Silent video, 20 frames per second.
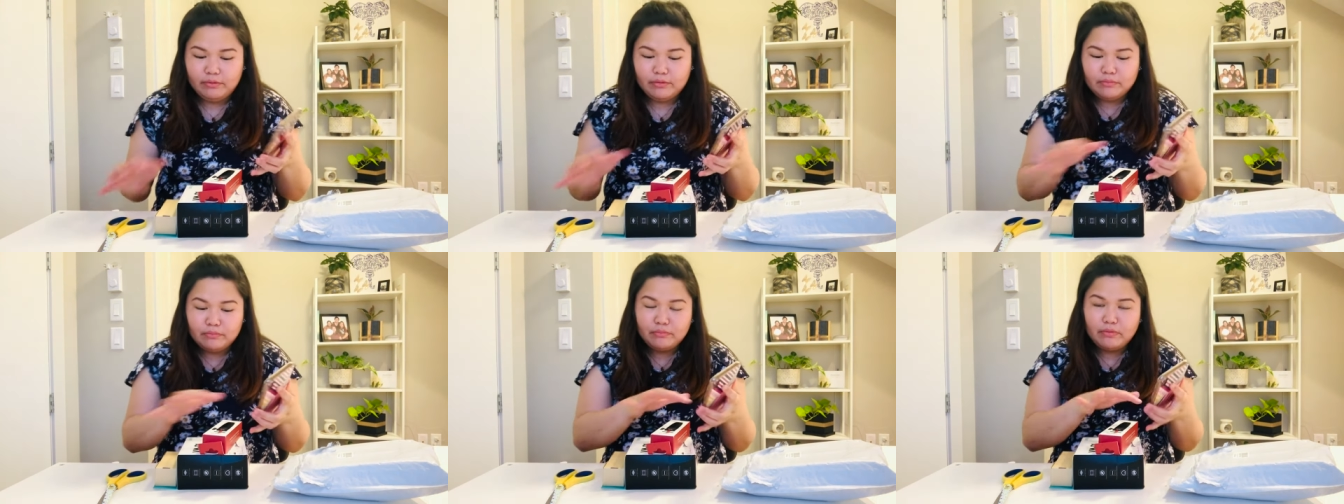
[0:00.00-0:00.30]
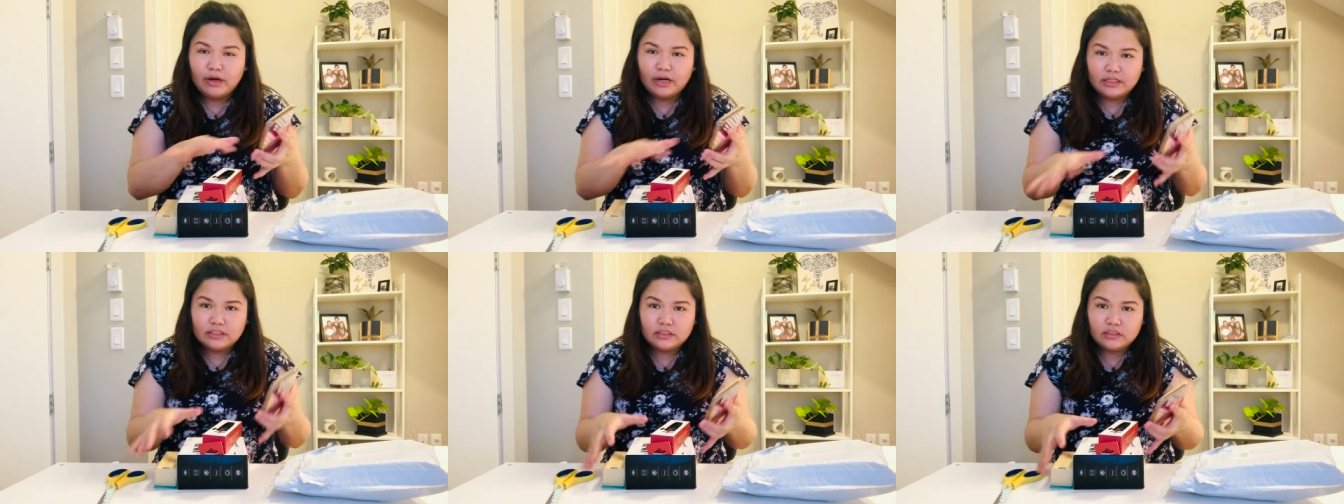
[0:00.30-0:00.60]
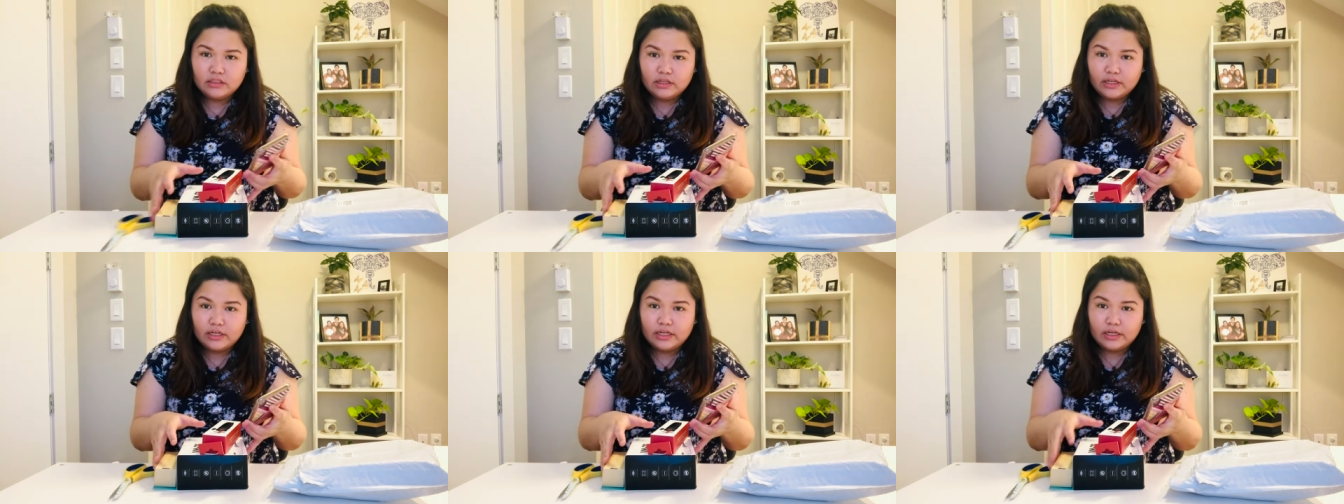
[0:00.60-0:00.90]
yung price
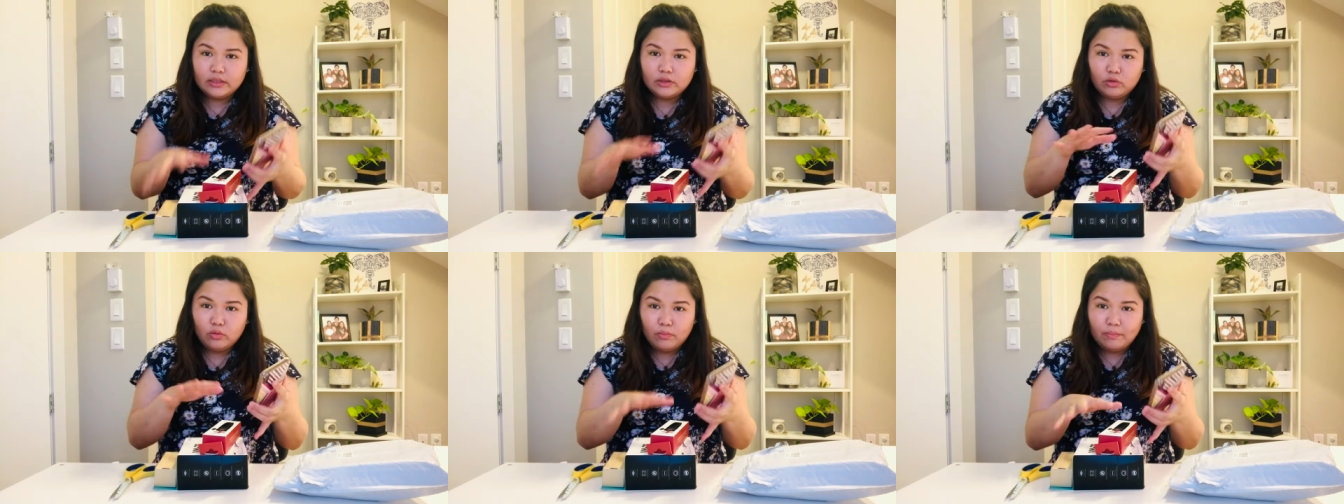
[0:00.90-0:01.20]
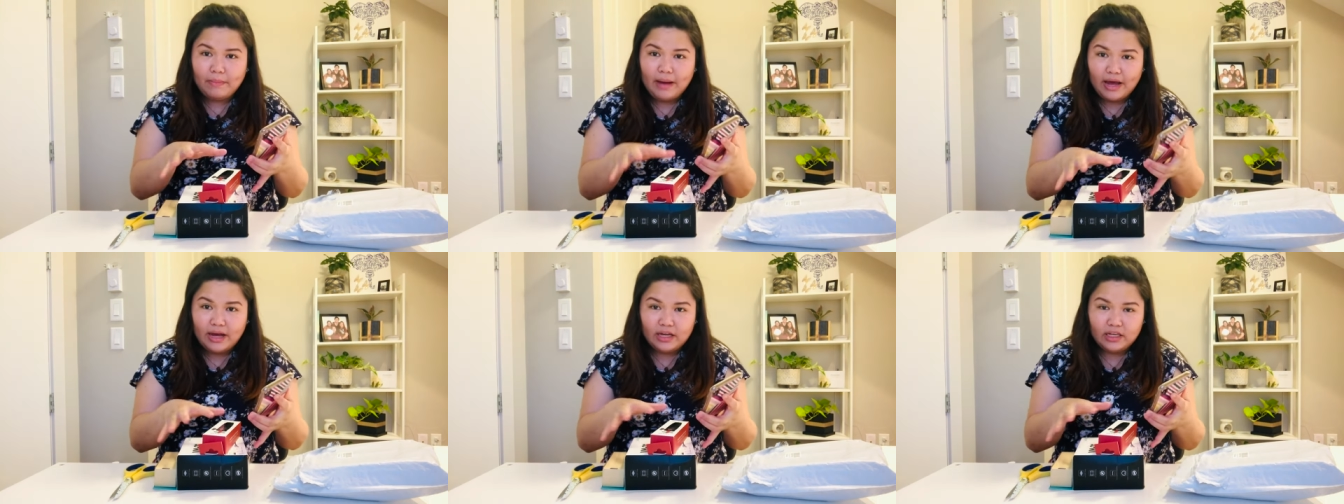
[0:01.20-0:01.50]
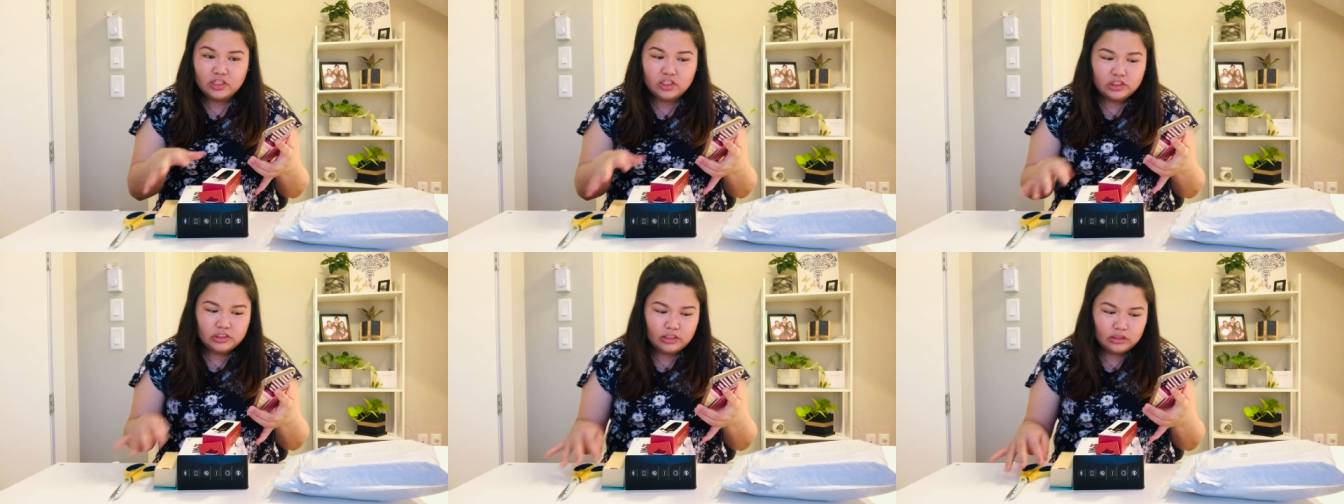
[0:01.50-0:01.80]
ng itong
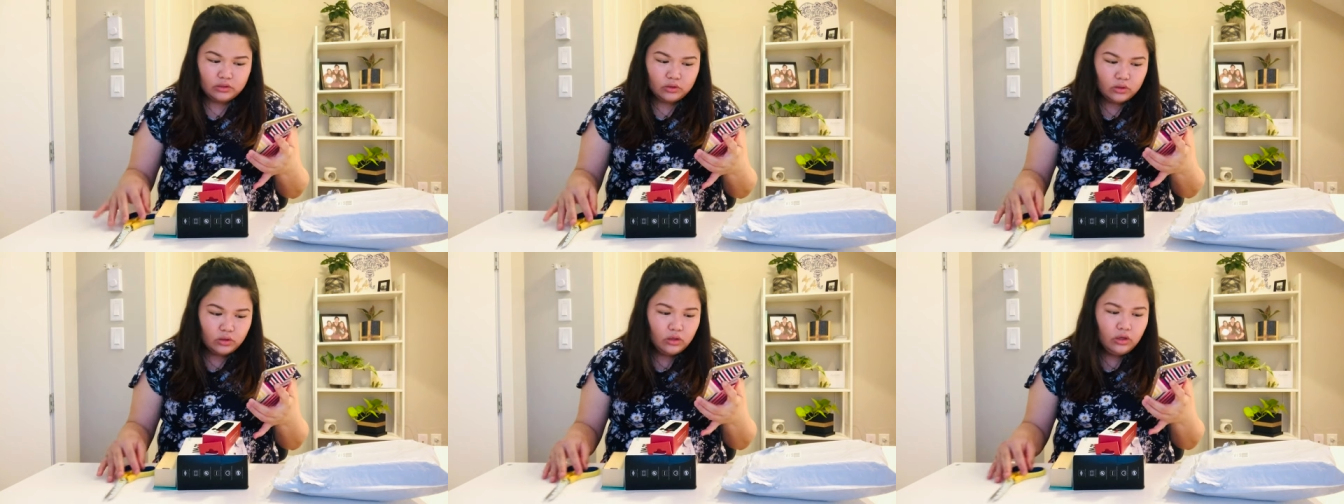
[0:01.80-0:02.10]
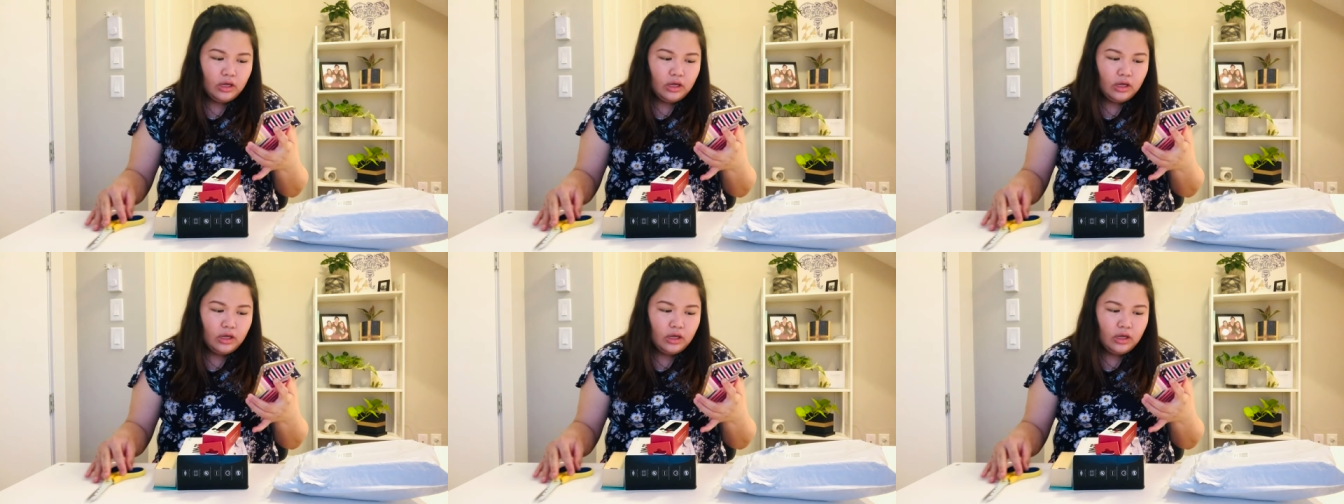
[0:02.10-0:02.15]
package na to.